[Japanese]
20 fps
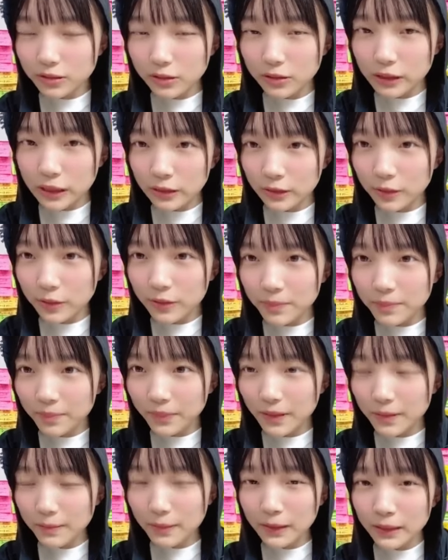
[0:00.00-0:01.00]
そうなの
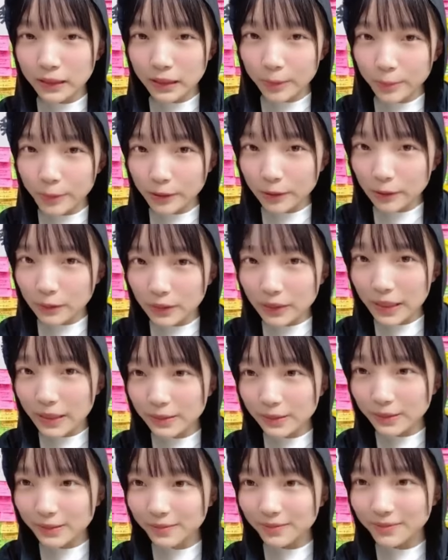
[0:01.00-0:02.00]
みんな食べたことあ
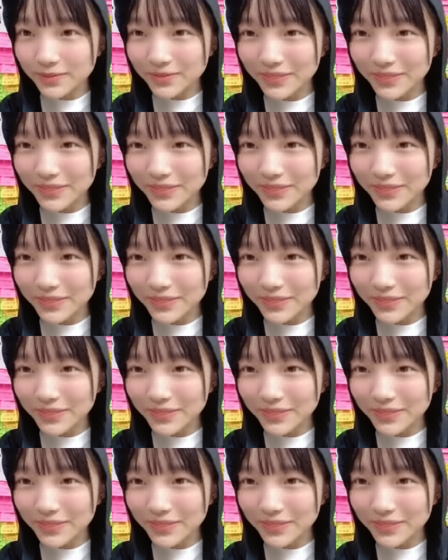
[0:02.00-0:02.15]
る